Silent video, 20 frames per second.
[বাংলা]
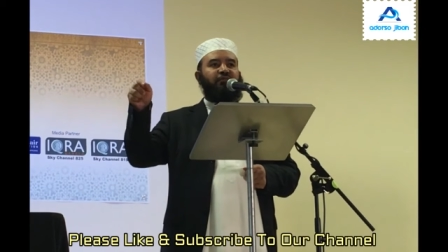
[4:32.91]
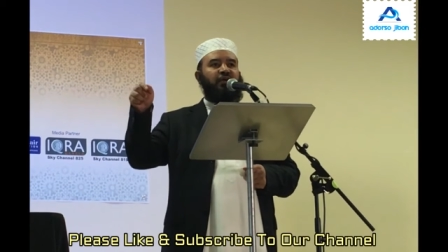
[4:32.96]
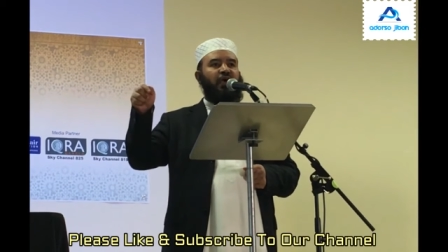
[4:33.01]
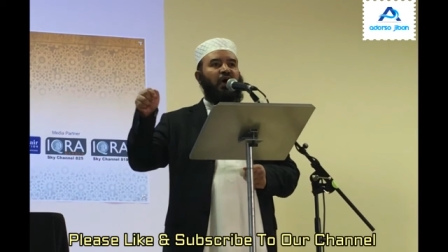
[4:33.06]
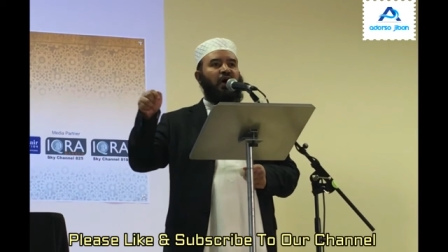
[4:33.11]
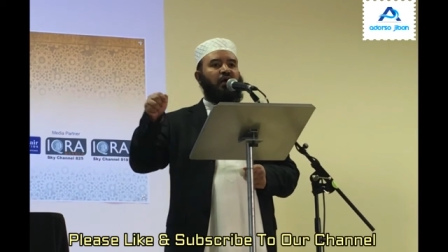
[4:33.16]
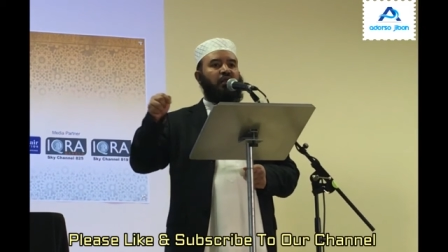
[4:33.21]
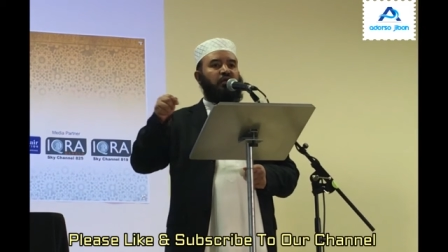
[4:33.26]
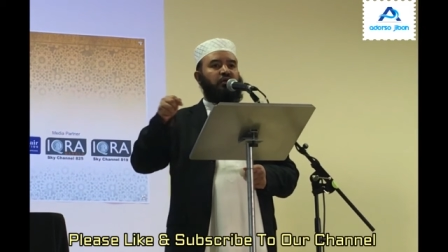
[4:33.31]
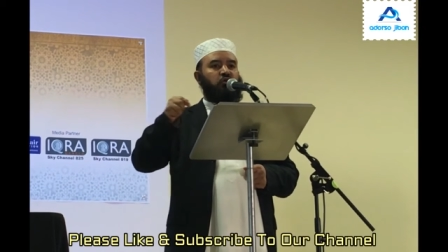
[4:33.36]

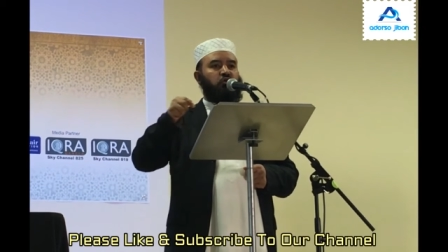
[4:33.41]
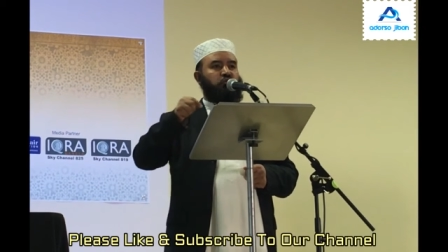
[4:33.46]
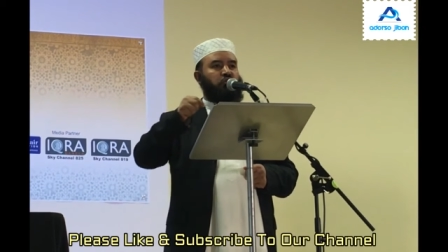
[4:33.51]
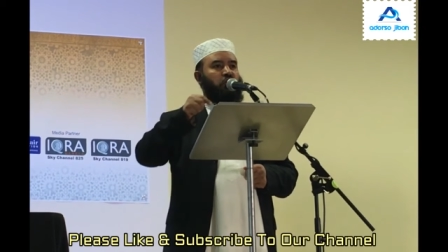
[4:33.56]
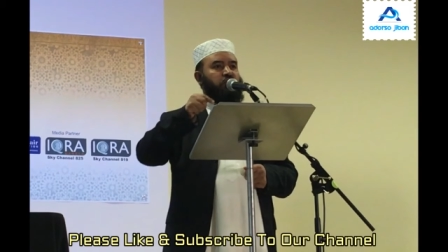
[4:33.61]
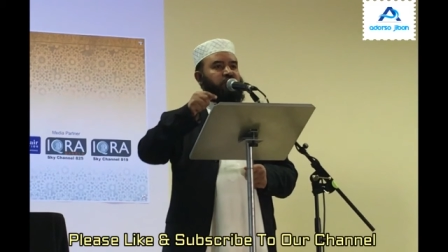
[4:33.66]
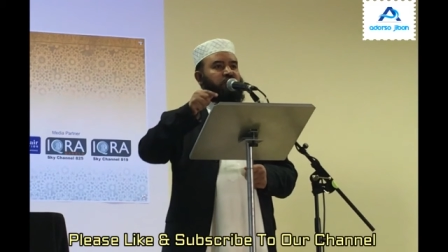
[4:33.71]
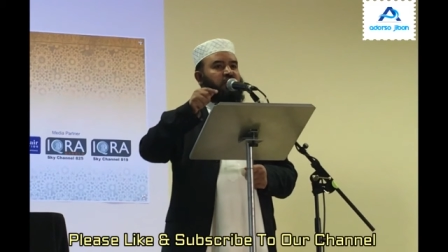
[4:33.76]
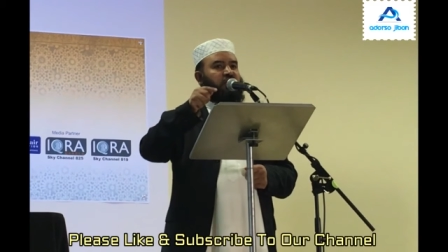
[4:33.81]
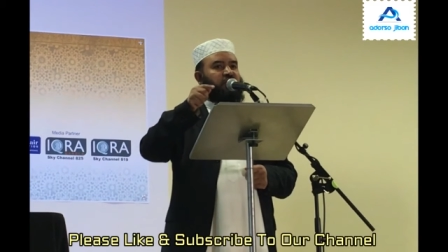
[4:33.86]
ফেয়ার টু
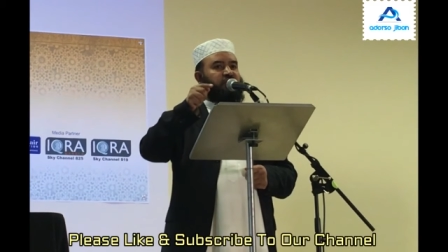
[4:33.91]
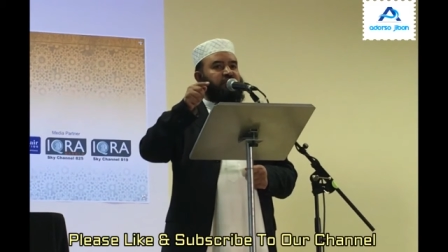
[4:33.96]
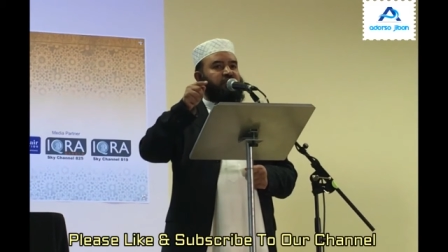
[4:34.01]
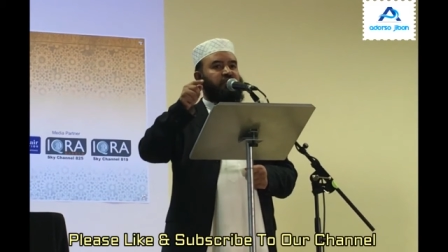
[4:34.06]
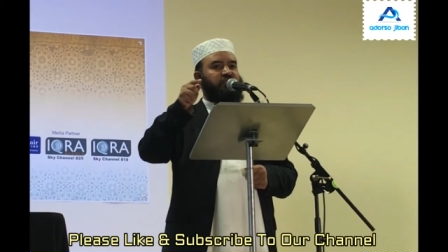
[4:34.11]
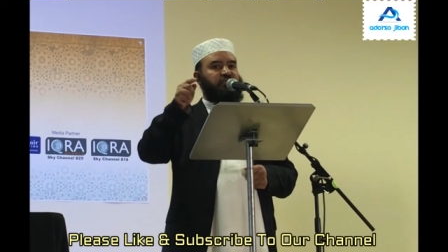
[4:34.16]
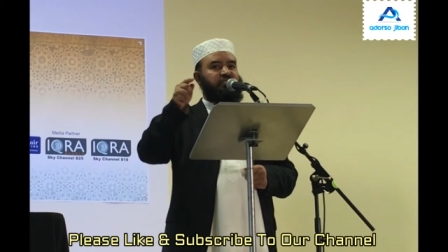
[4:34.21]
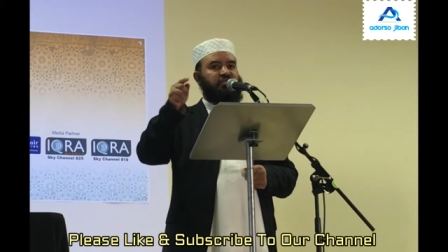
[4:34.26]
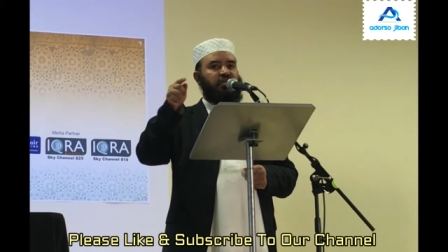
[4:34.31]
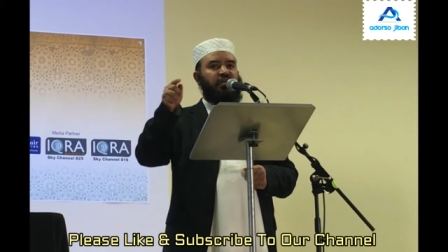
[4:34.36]

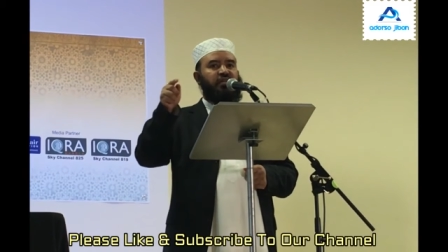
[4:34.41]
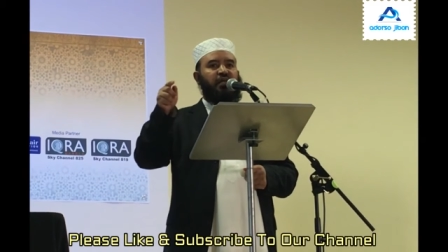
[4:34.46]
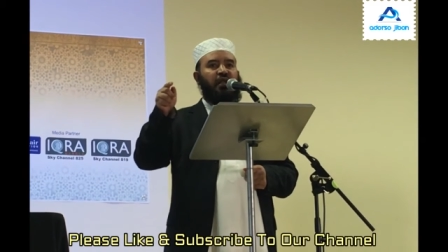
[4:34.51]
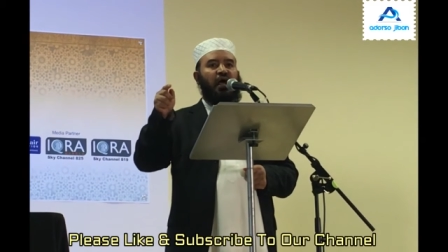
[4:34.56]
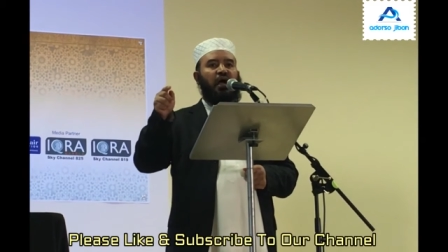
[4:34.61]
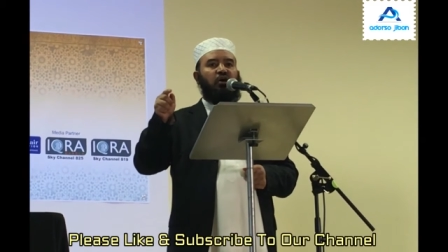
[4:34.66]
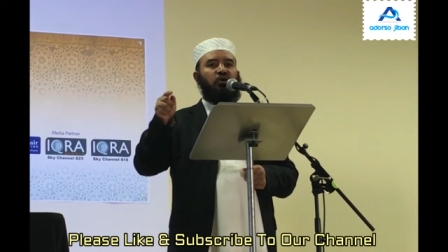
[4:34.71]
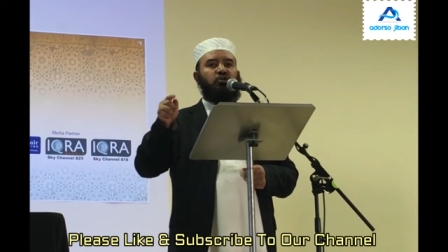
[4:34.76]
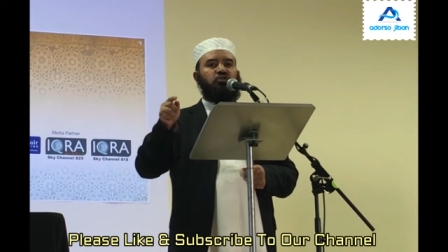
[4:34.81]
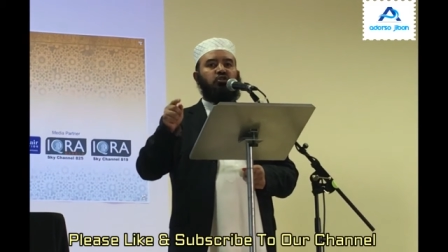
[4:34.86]
থাউজেন্ড
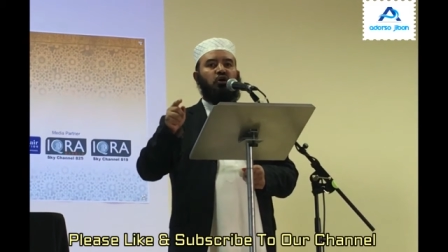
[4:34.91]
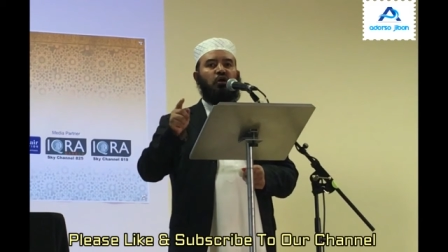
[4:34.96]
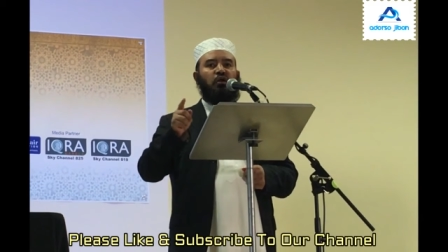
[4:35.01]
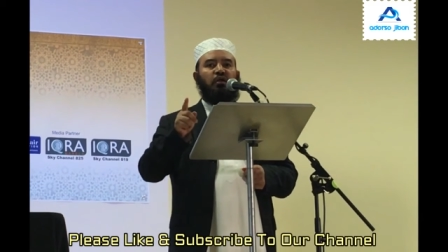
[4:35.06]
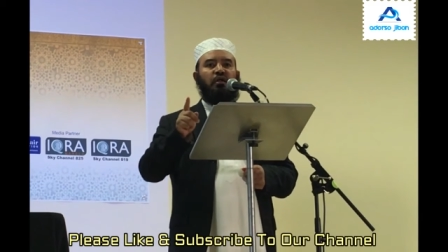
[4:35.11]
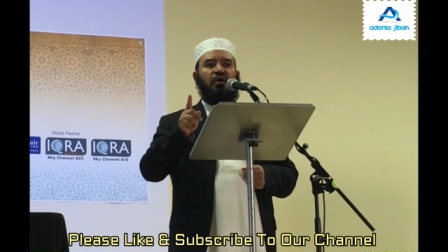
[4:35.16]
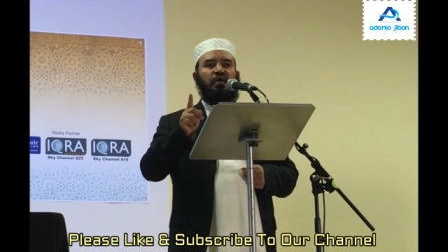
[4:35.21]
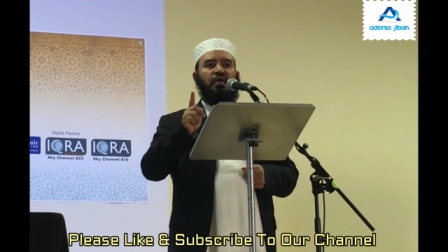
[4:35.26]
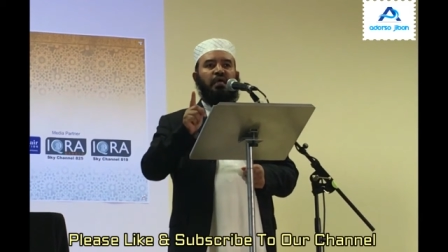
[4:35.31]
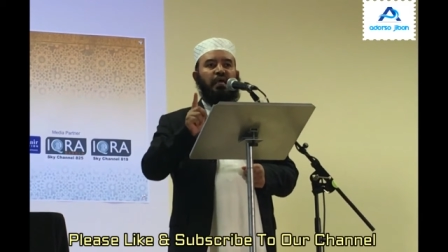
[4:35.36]
আয়োজন
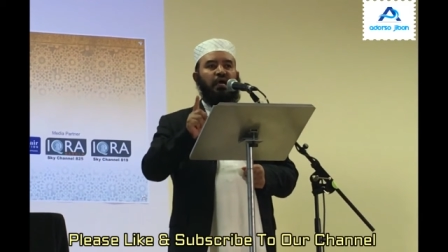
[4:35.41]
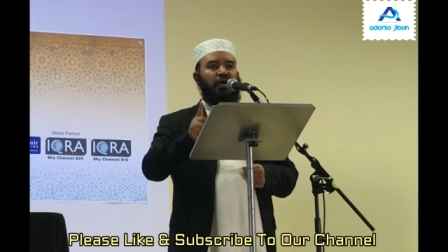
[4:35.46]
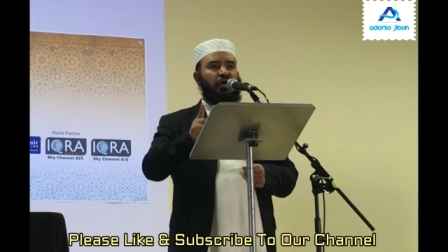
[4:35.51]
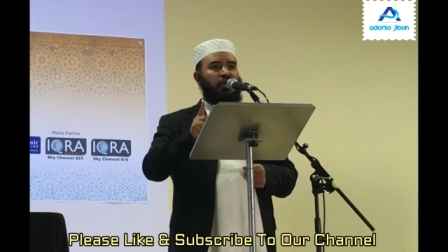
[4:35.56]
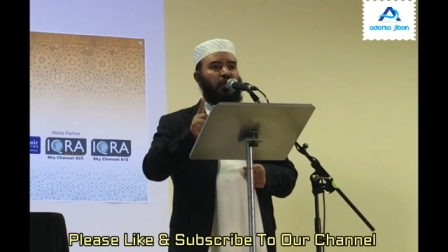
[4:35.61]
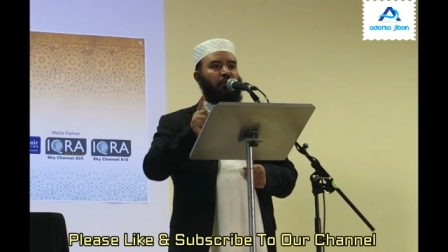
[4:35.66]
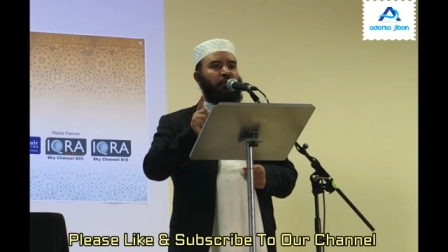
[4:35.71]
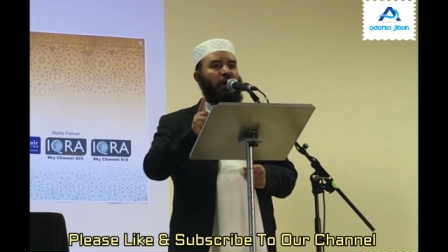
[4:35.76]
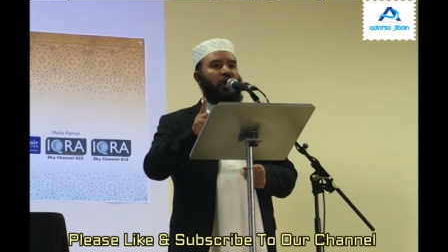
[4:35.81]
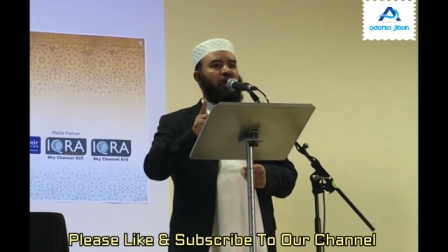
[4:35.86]

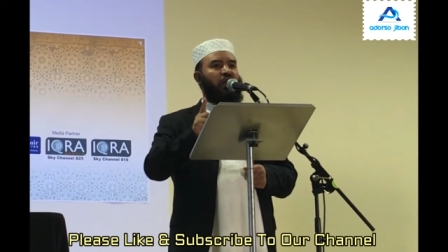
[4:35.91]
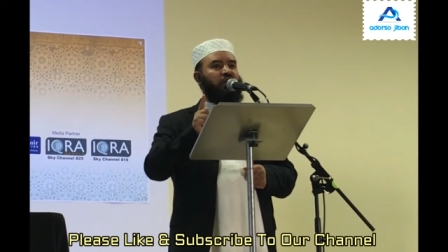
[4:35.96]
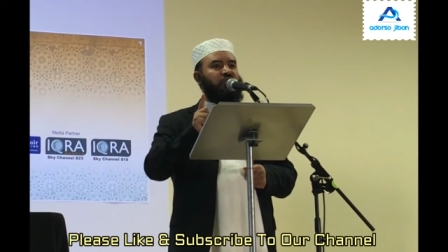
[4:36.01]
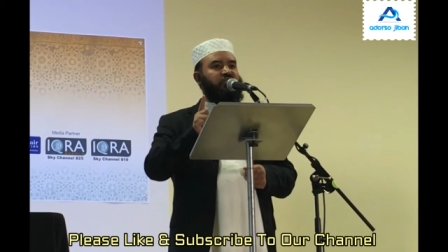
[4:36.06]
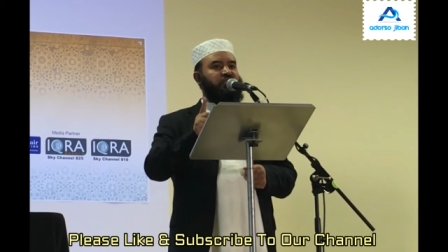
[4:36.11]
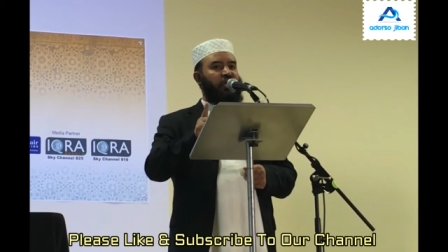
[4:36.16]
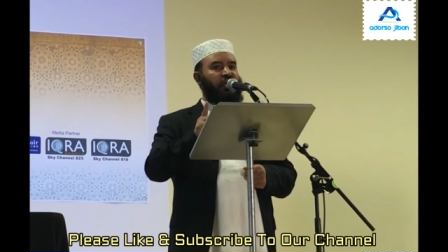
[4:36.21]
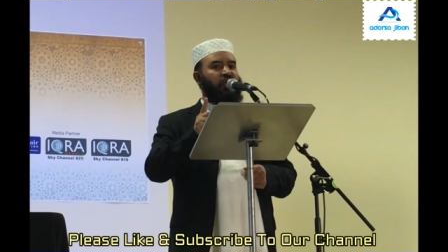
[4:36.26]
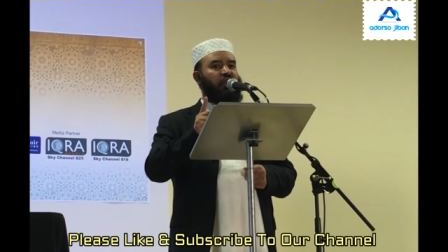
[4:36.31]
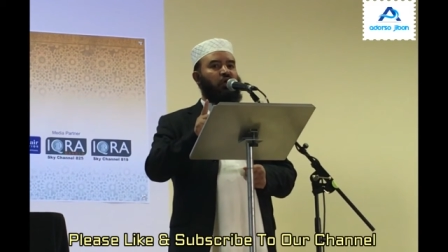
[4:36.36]
ইকরা বাংলা
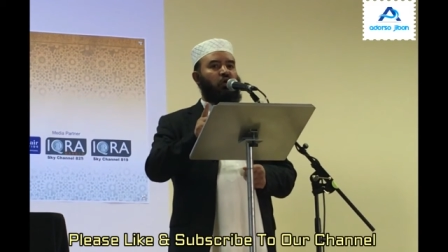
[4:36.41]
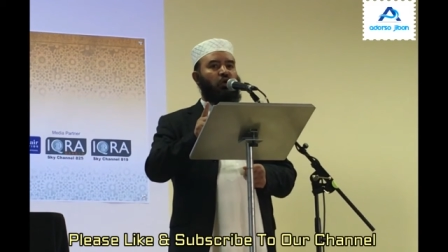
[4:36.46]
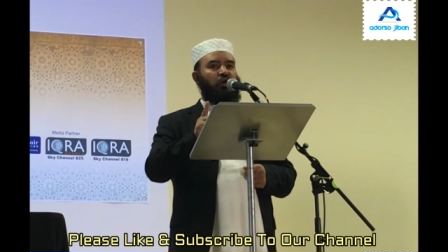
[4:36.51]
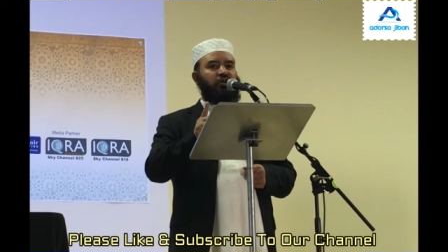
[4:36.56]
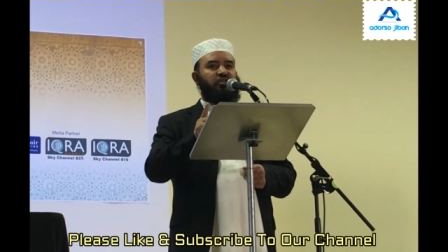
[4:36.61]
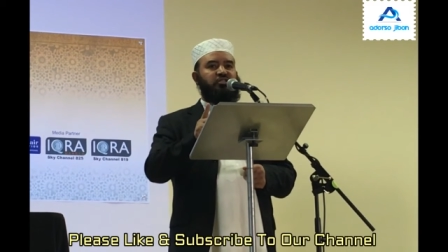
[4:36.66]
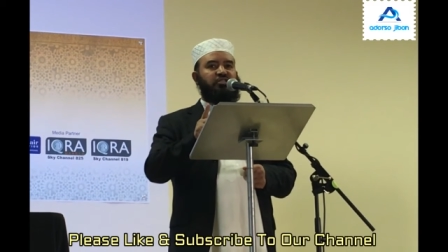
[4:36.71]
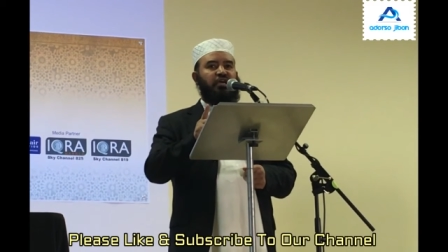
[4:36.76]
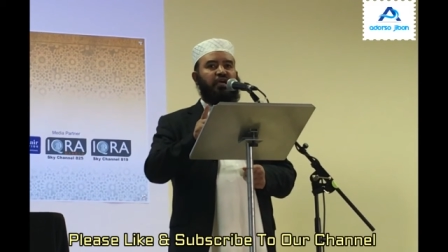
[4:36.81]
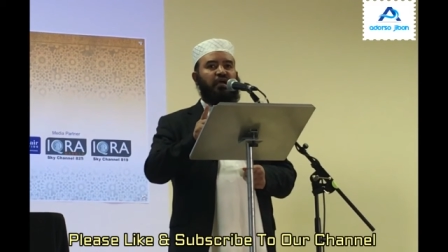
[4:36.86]
চ্যানেল
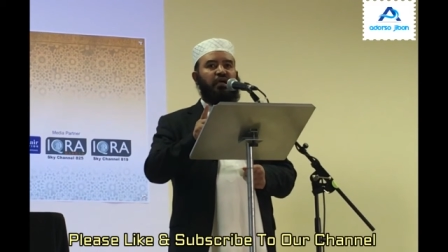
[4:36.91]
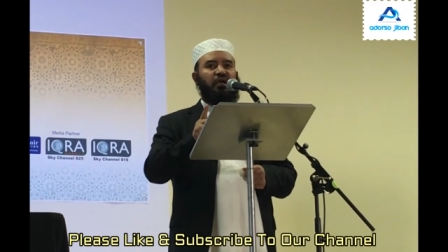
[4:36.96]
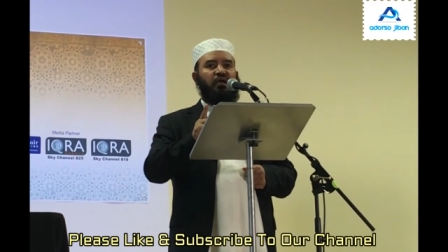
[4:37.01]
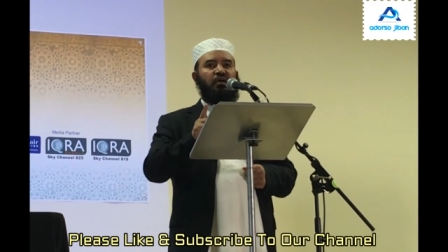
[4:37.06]
করেছে